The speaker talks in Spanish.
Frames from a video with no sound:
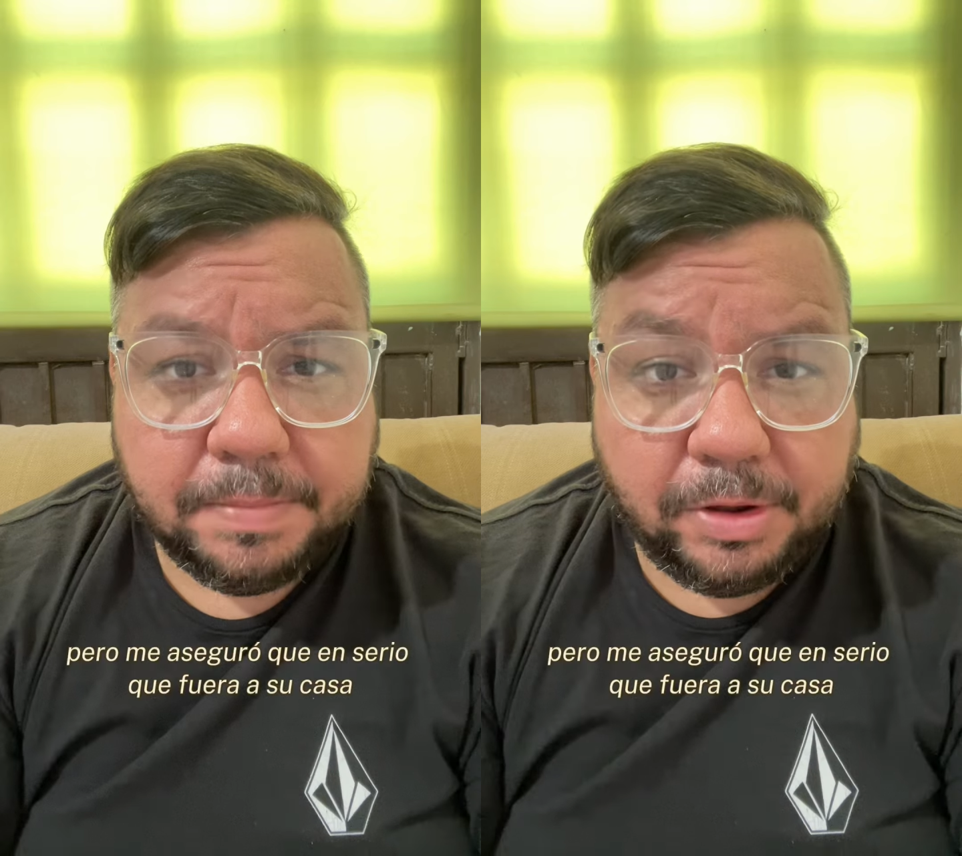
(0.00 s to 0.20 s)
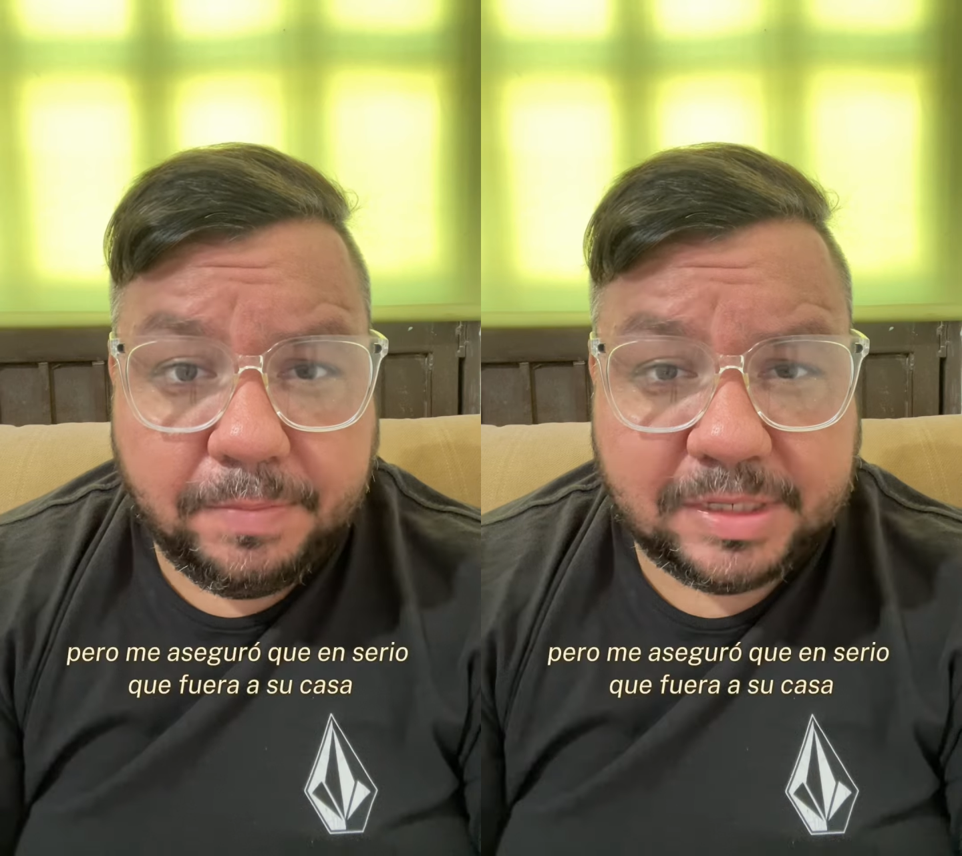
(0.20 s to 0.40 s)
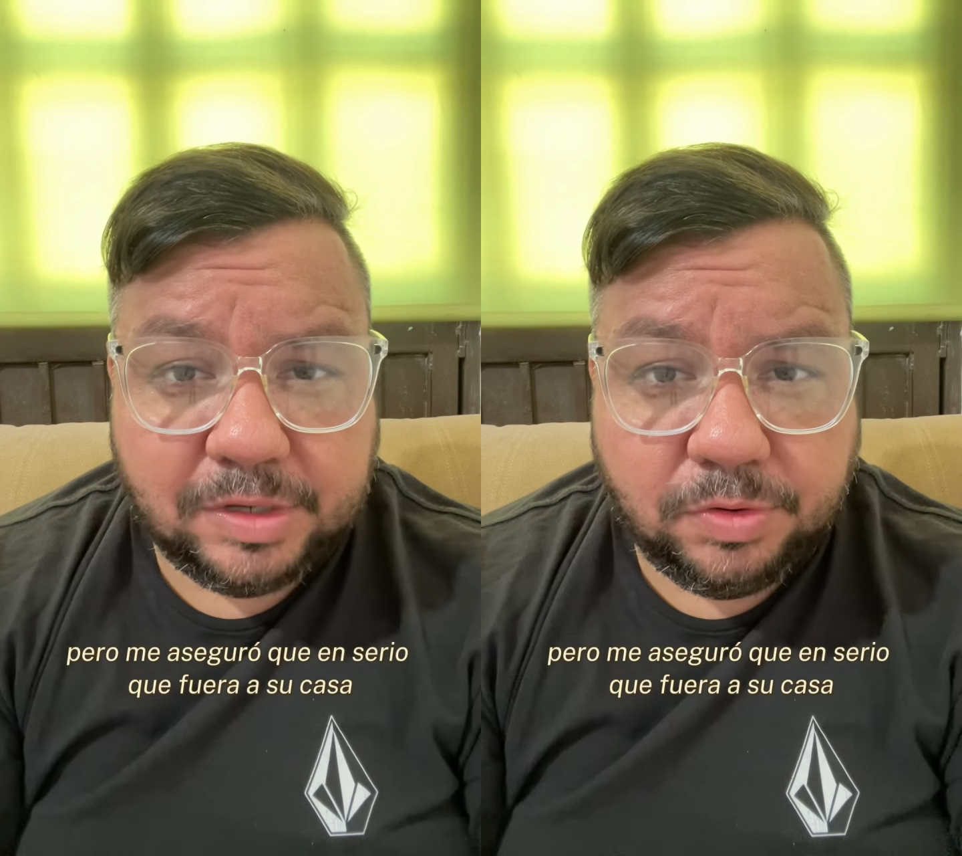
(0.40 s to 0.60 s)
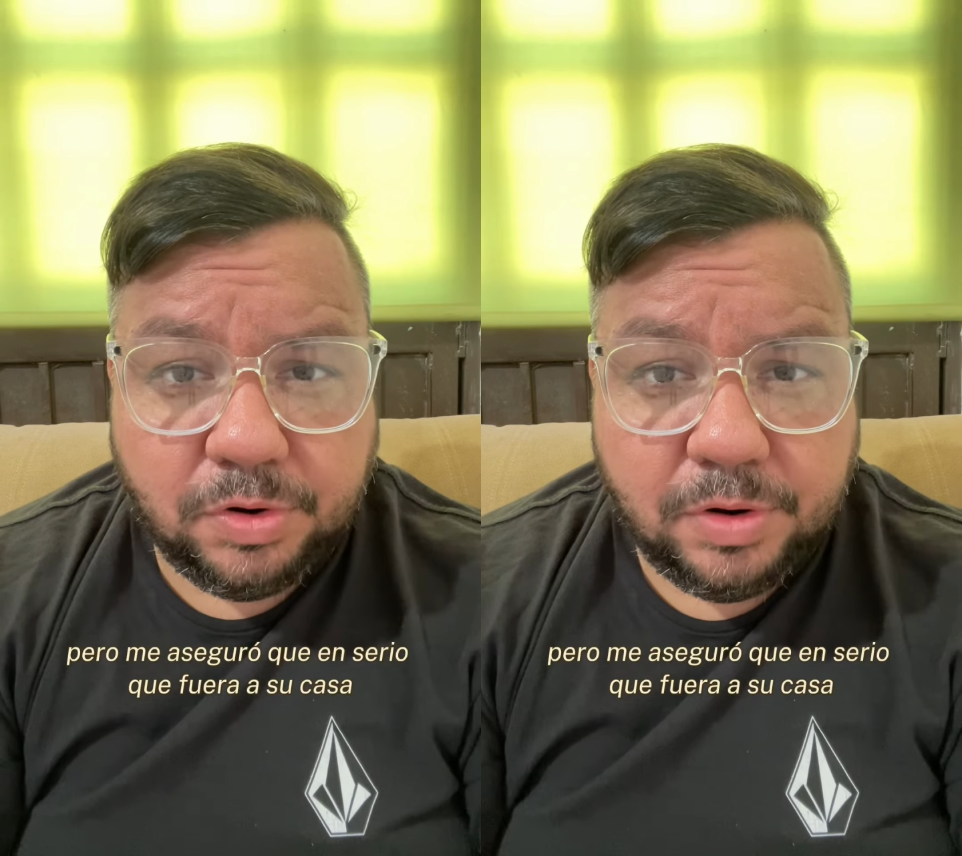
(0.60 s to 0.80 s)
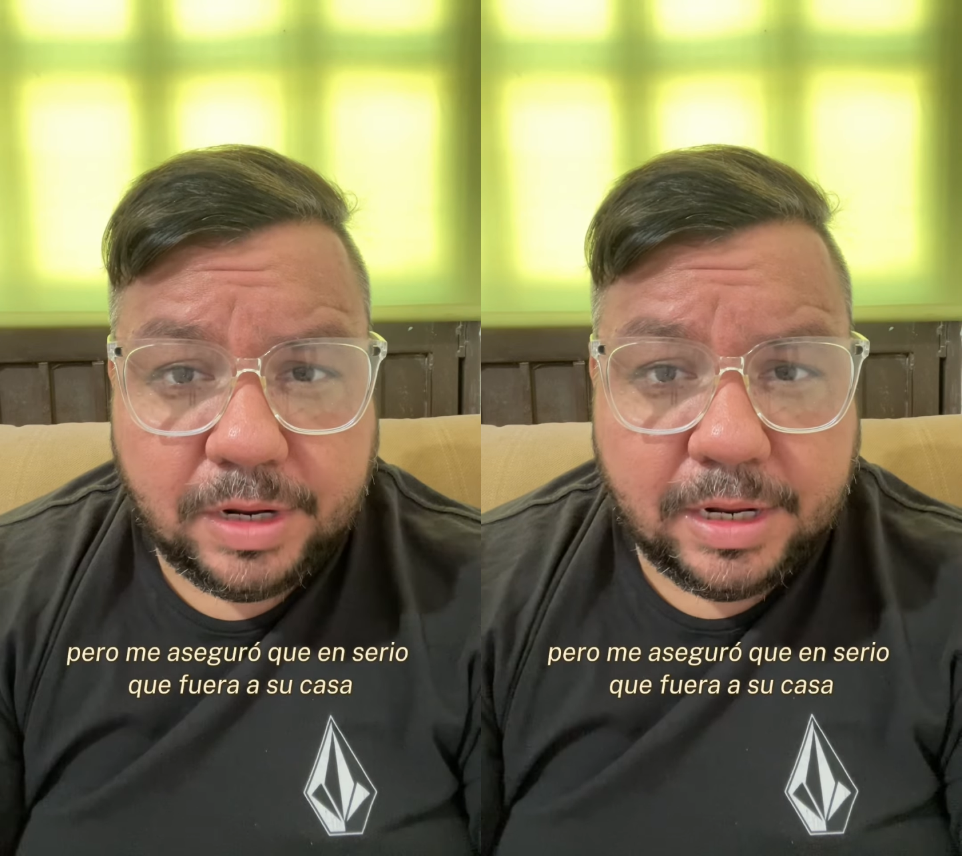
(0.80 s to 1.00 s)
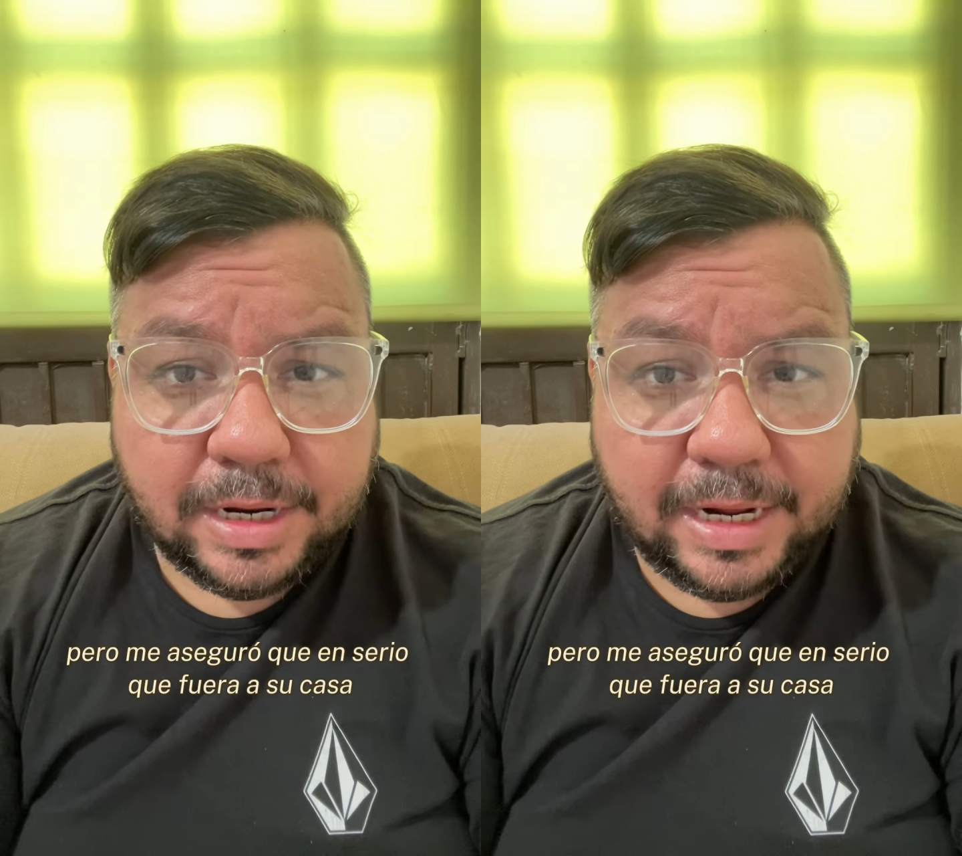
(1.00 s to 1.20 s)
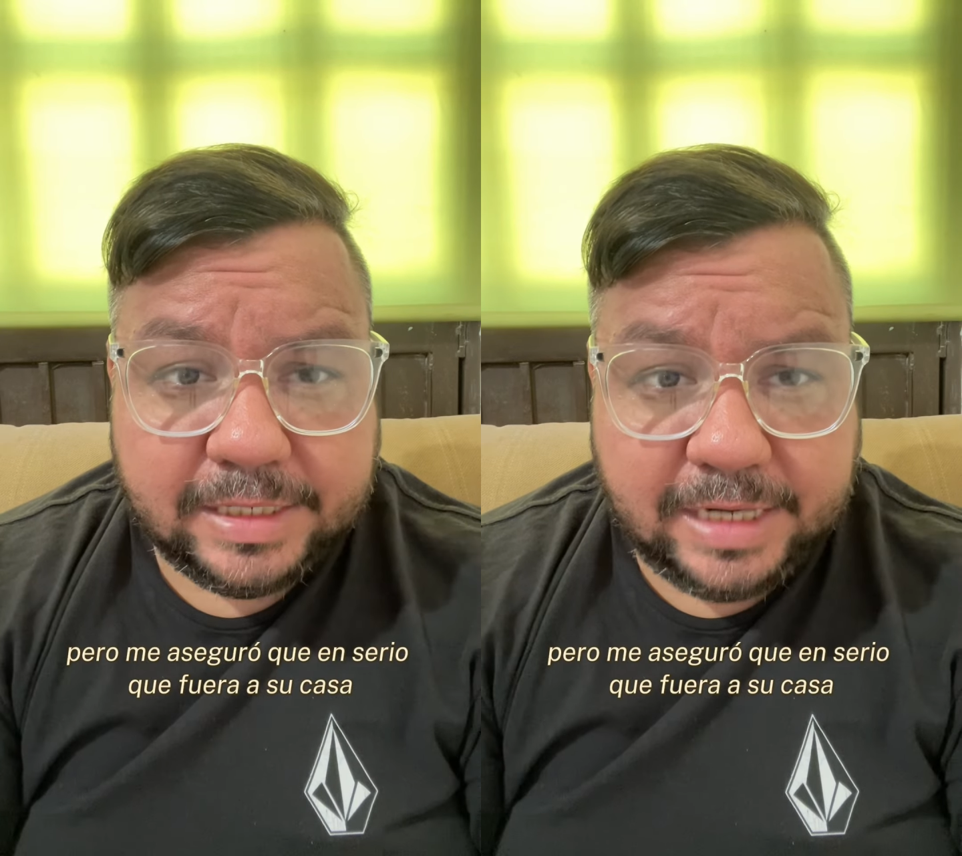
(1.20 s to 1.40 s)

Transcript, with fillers: pero me aseguró que en